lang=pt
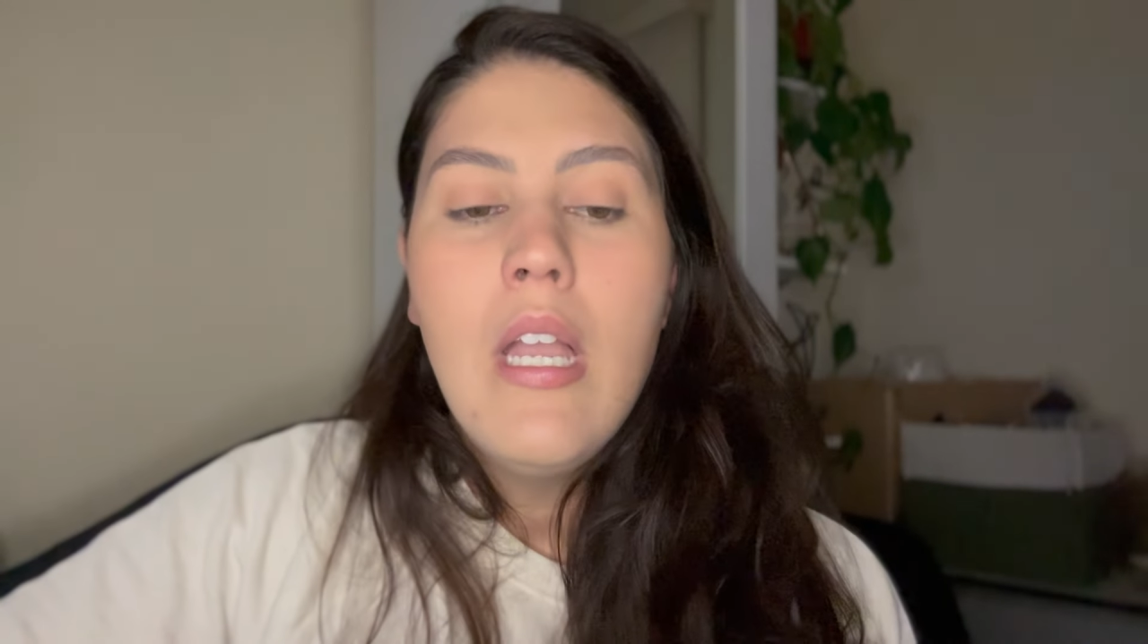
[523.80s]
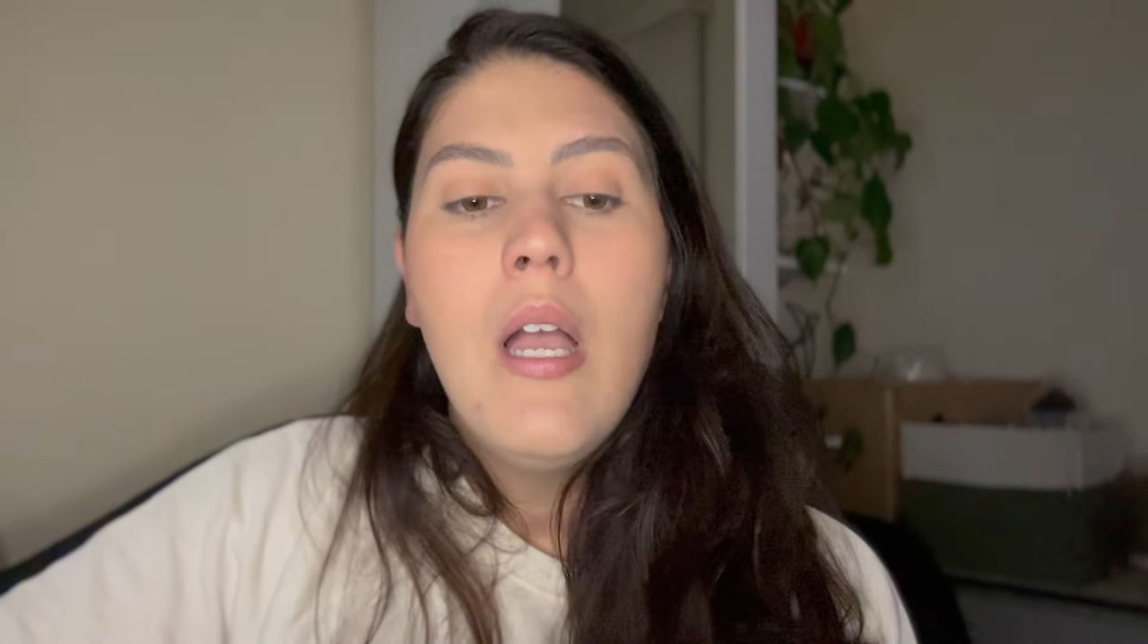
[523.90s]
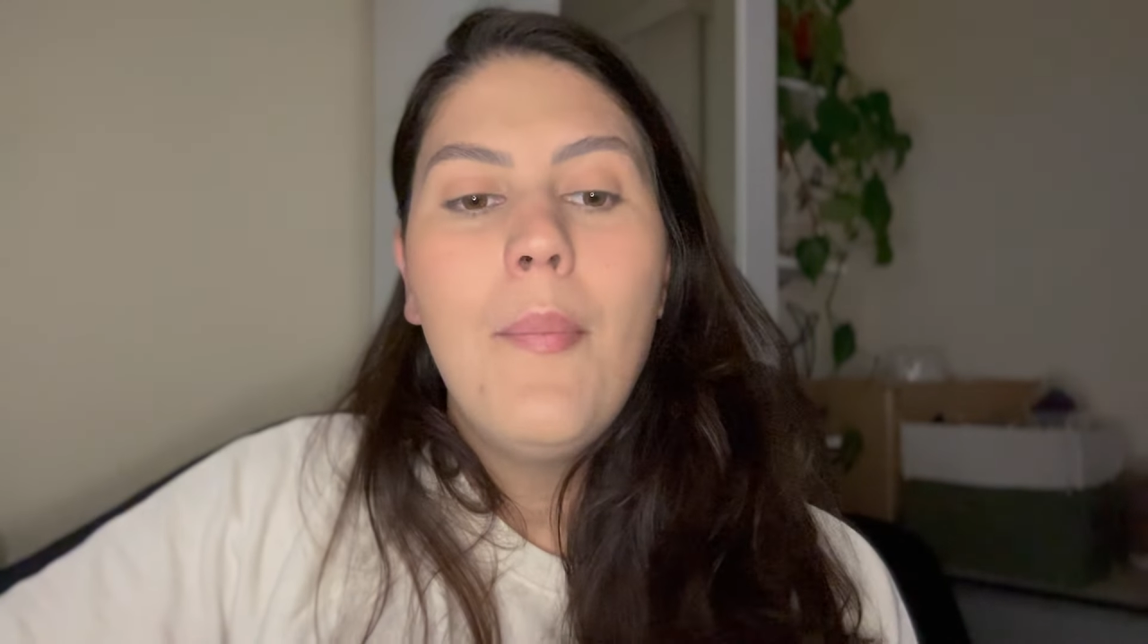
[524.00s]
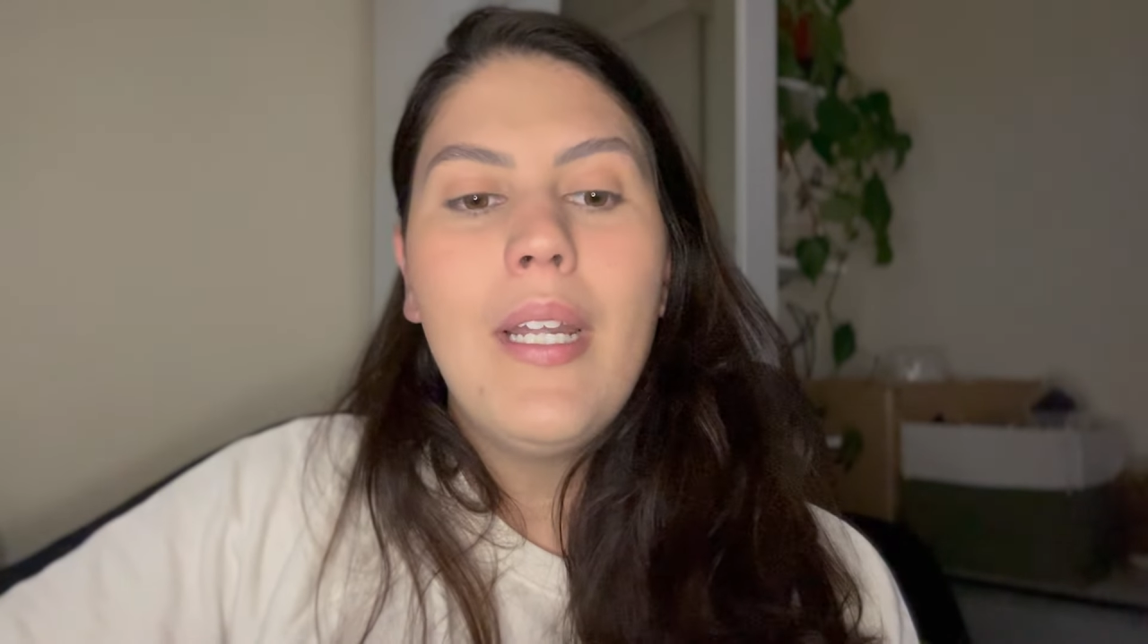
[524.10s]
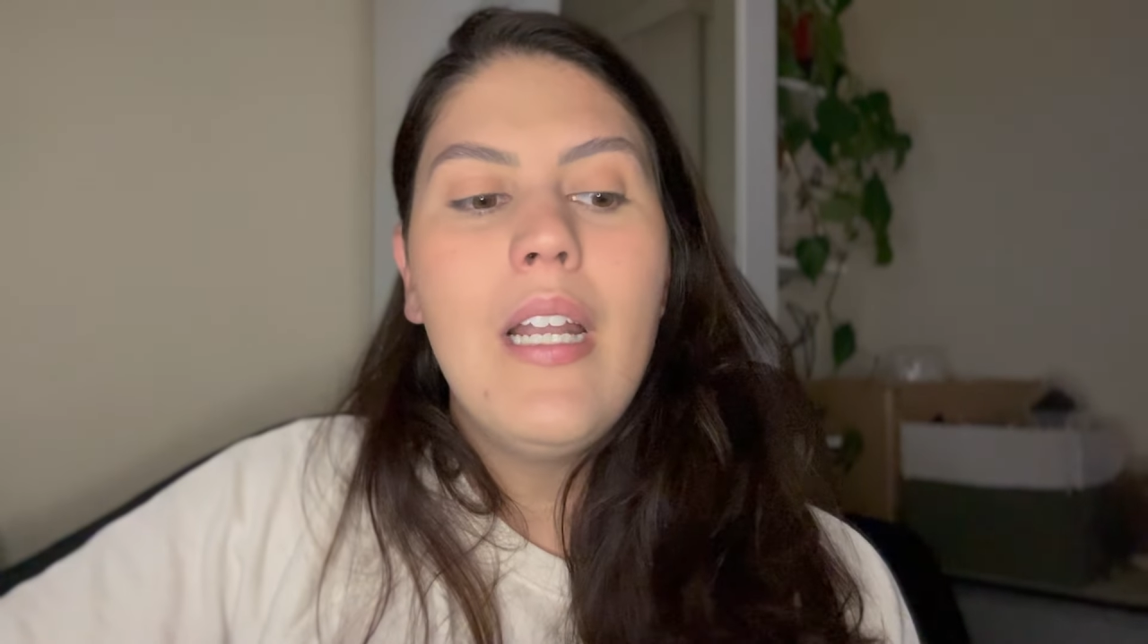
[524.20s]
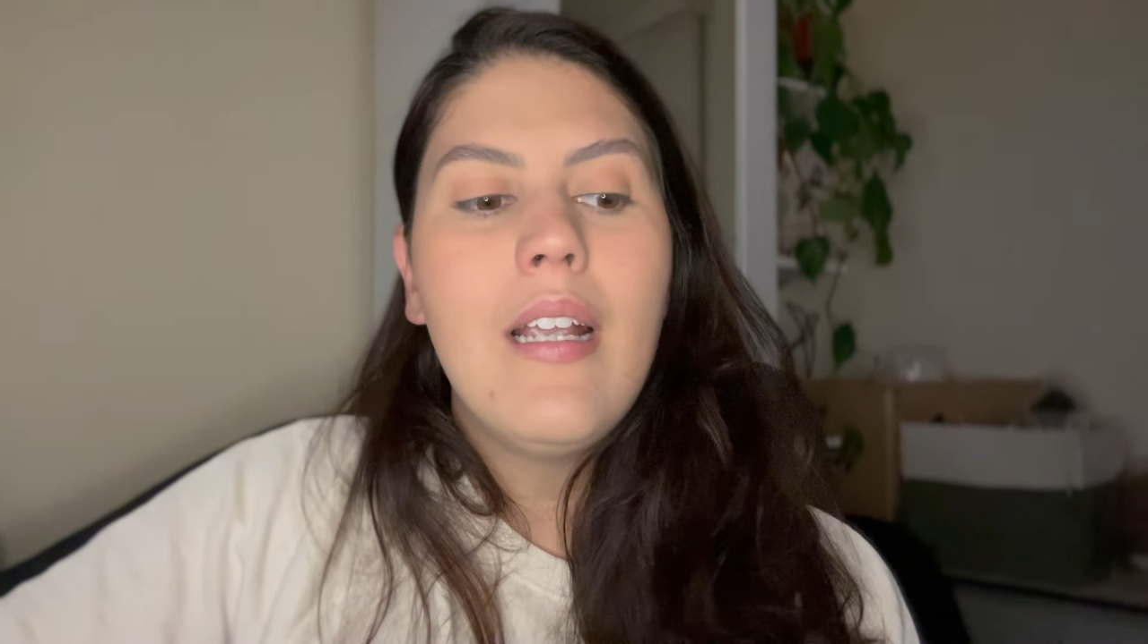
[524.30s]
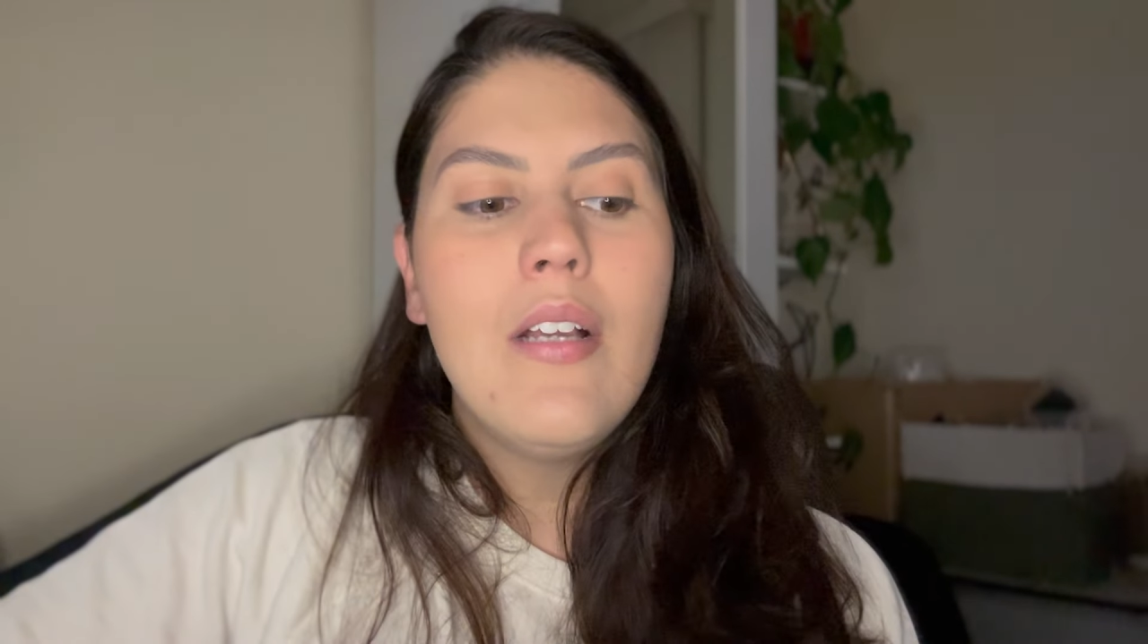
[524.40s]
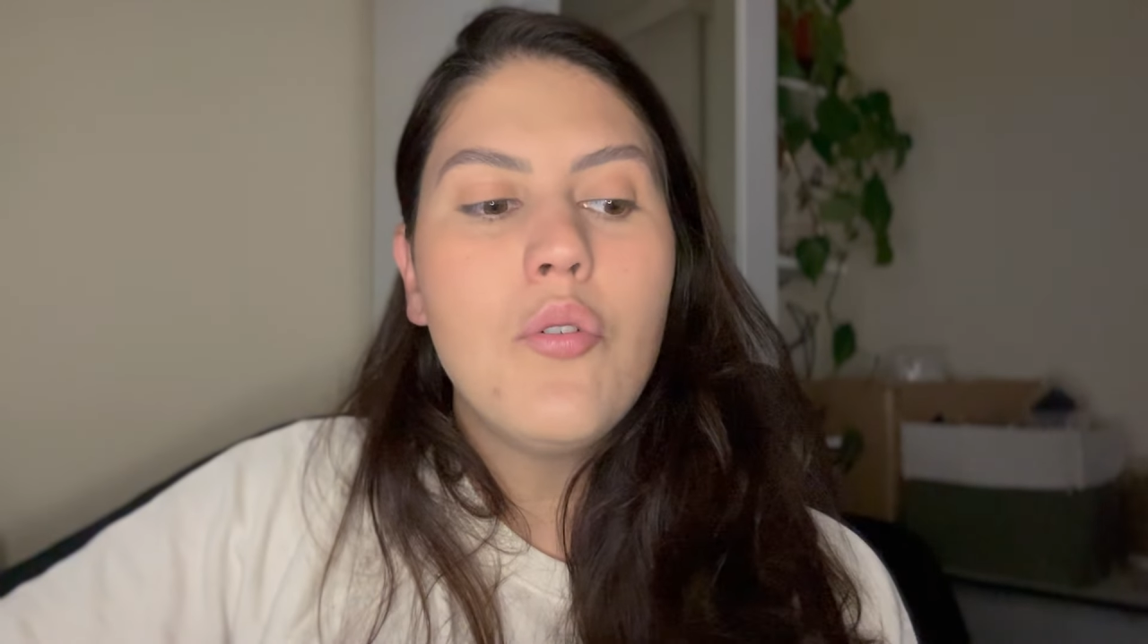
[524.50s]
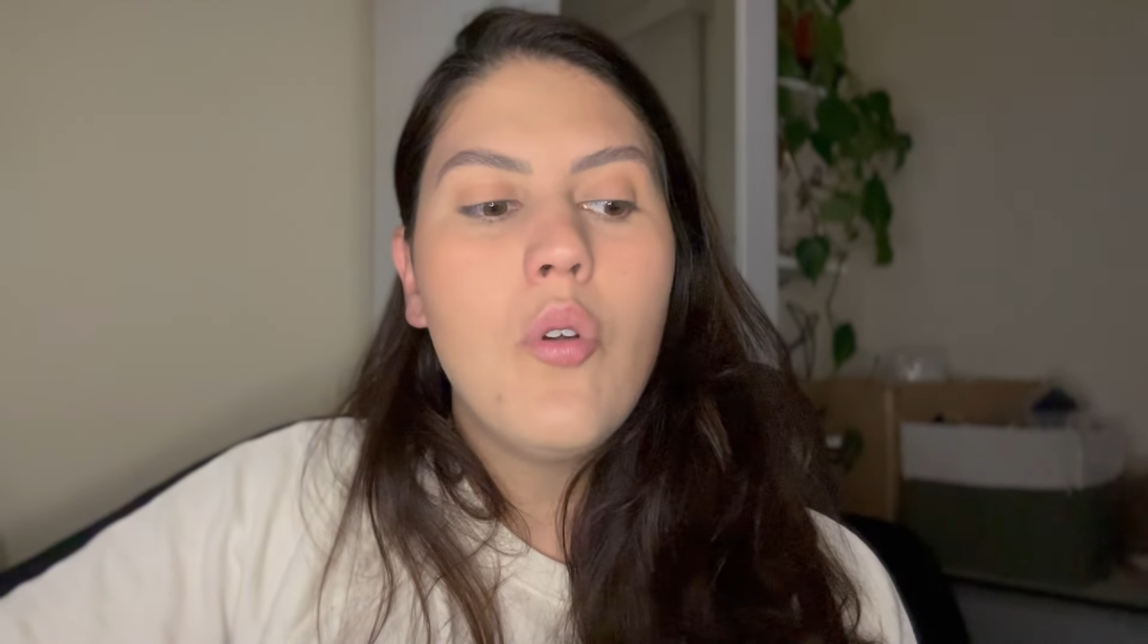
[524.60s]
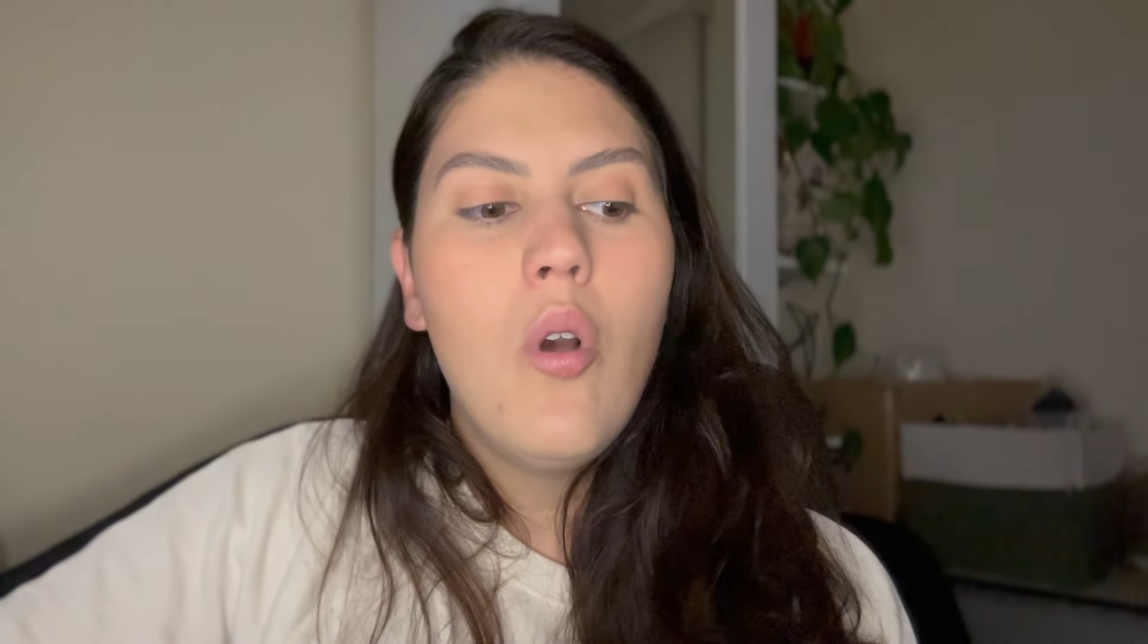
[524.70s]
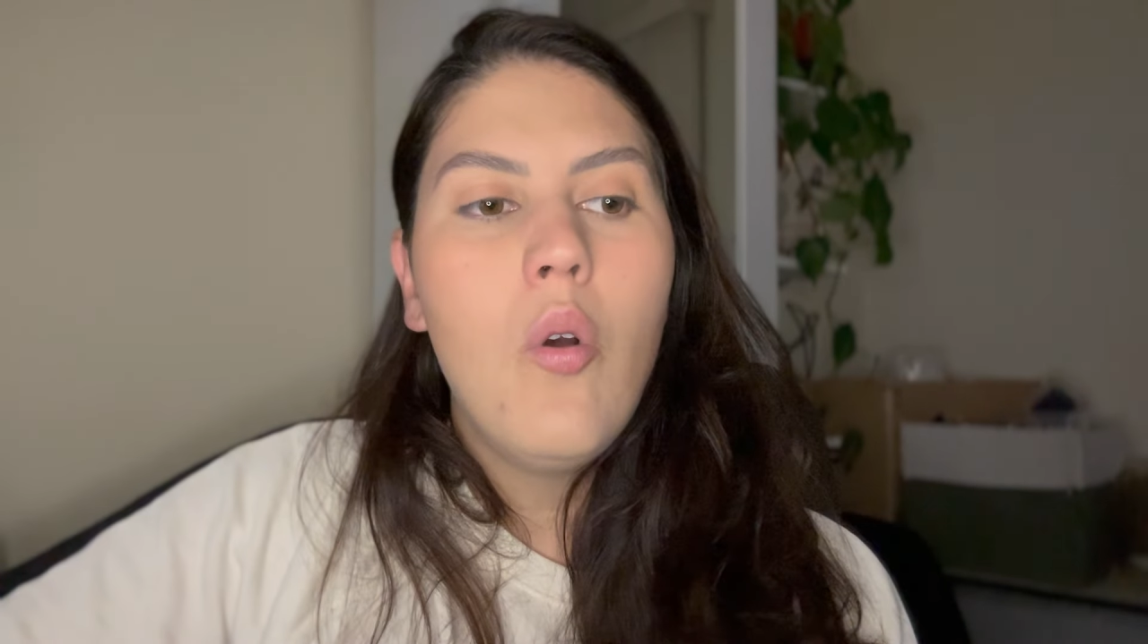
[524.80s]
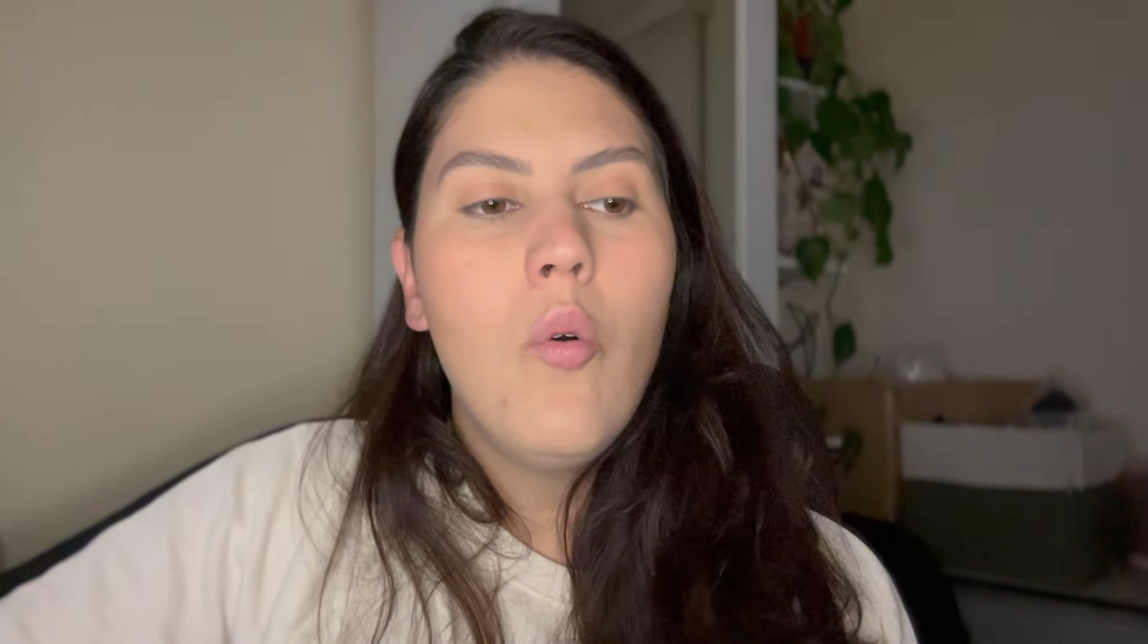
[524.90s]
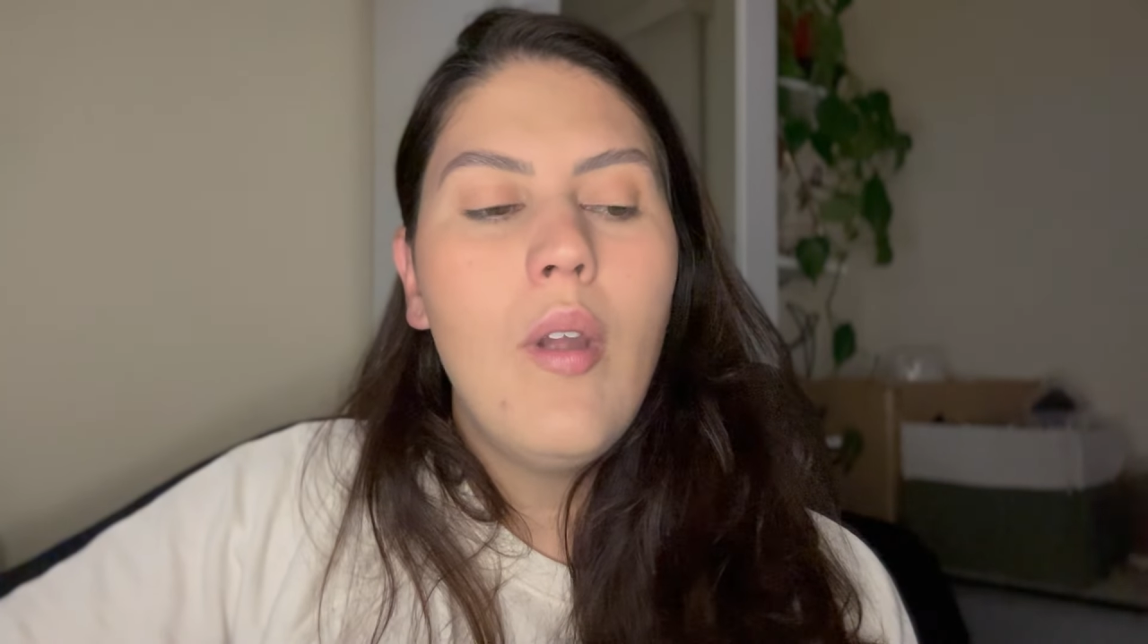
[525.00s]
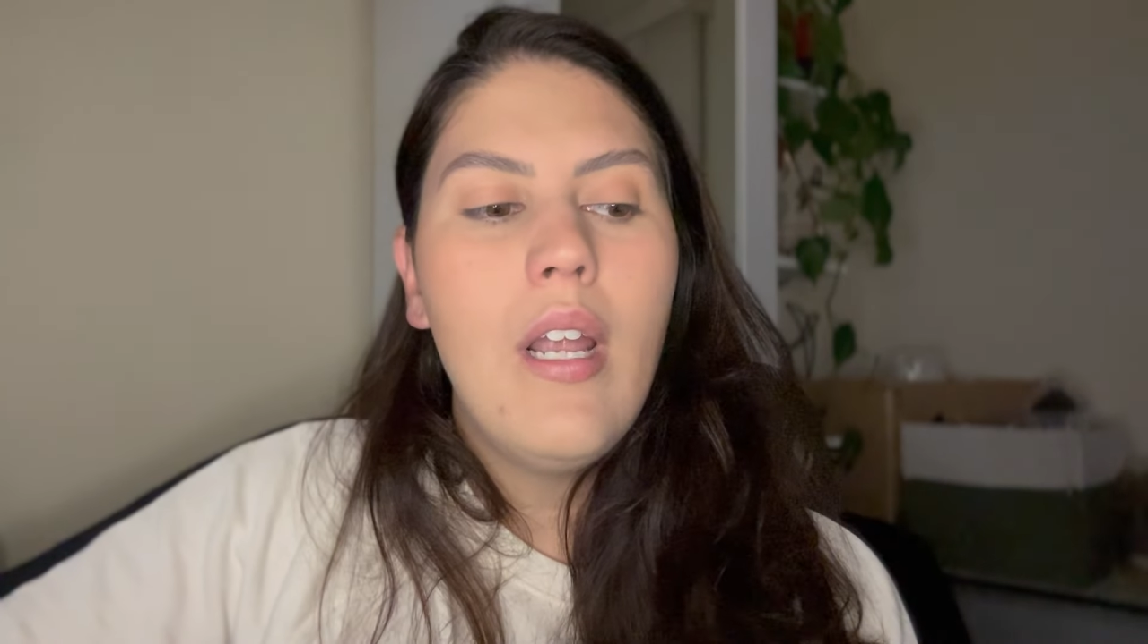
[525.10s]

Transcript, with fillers: para aquele cachorro